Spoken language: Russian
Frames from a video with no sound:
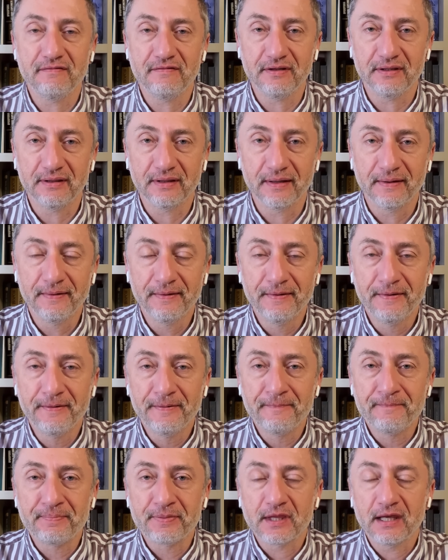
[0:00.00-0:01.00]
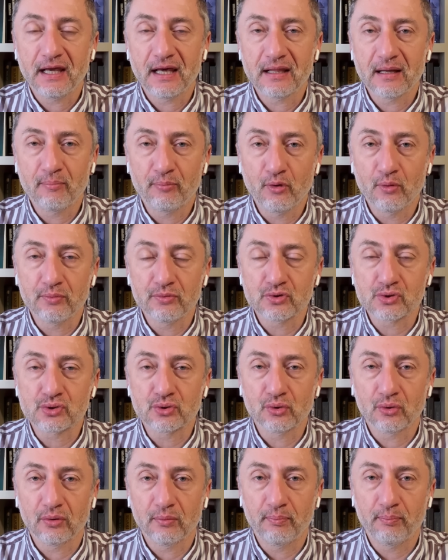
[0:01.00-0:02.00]
видно. Я напомню,
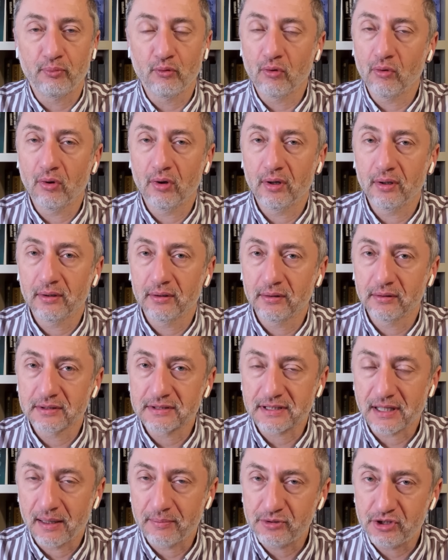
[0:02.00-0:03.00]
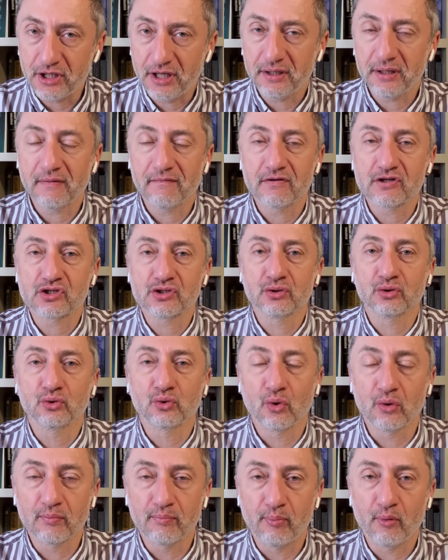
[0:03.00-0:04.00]
что по сообщениям
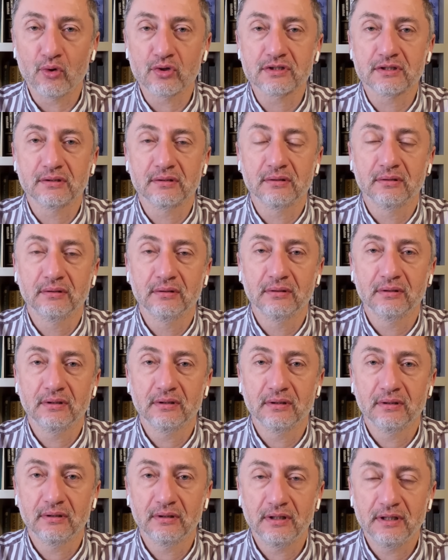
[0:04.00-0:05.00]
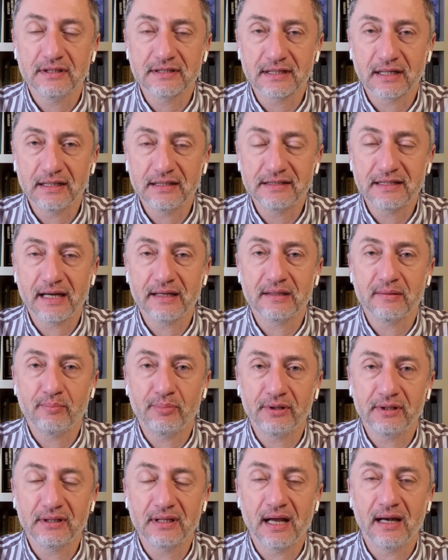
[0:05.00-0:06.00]
Вашингтон-Пост израильтяне
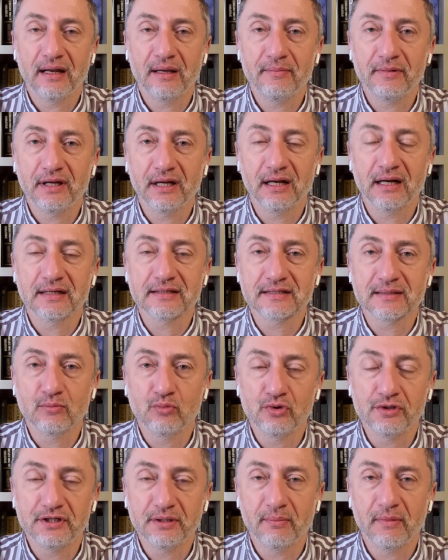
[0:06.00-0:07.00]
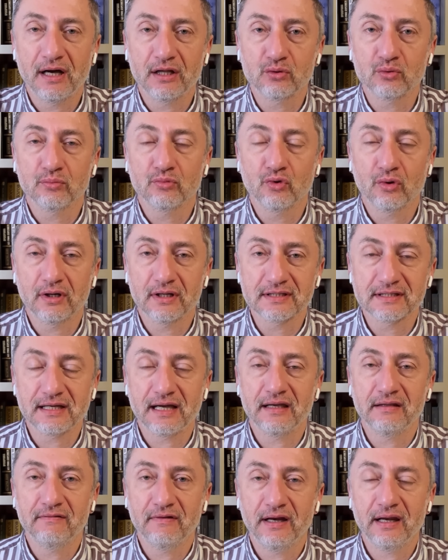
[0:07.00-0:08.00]
передали американцам ультиматум до
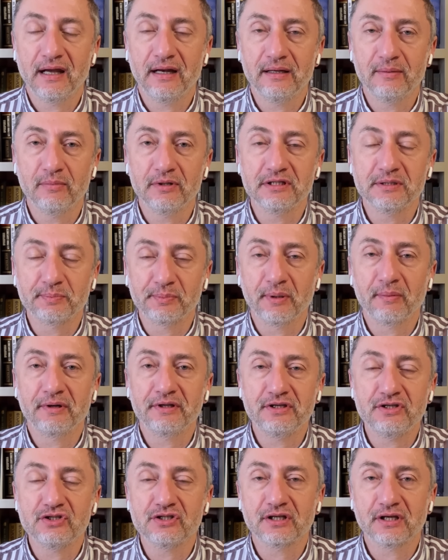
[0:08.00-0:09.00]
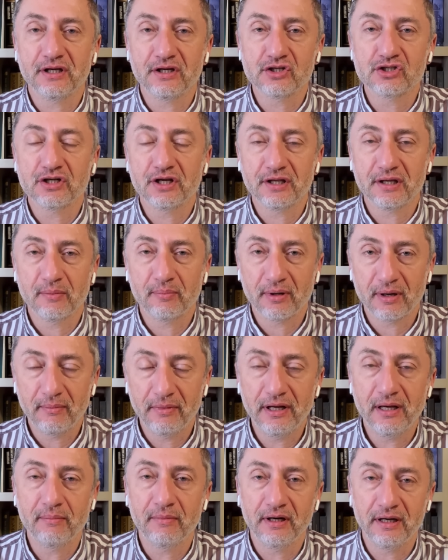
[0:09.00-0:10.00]
конца января либо дипломатическое решение
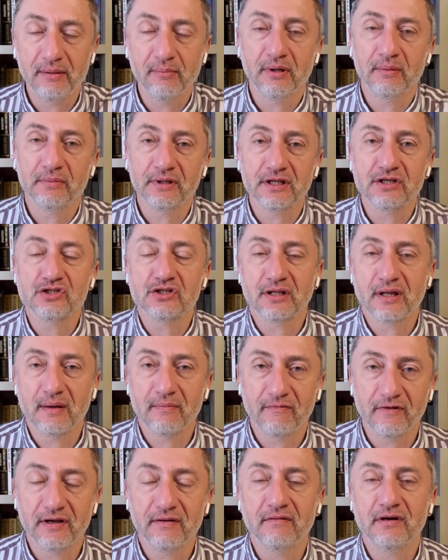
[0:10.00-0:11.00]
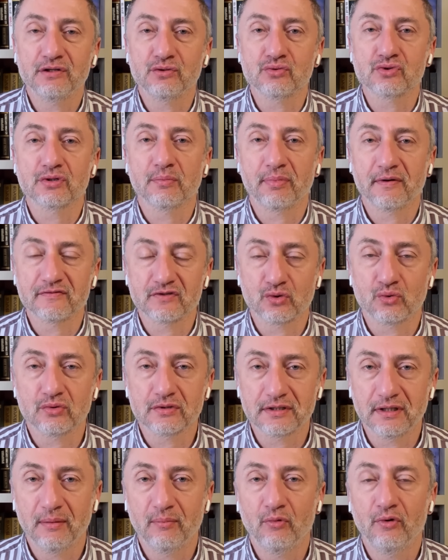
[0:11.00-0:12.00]
проблемы, либо мы начинаем воевать уже
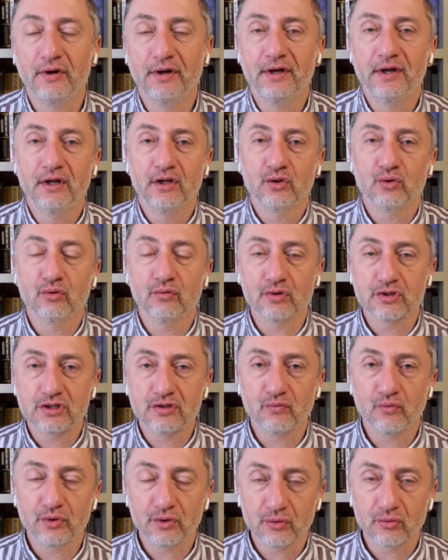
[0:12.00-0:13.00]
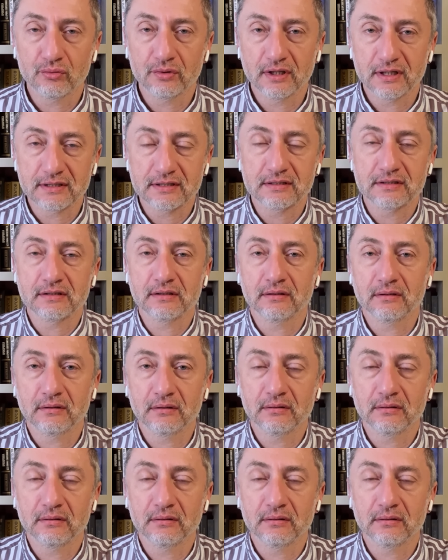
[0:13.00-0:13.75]
по-взрослому. Ну вот сегодня у нас 3,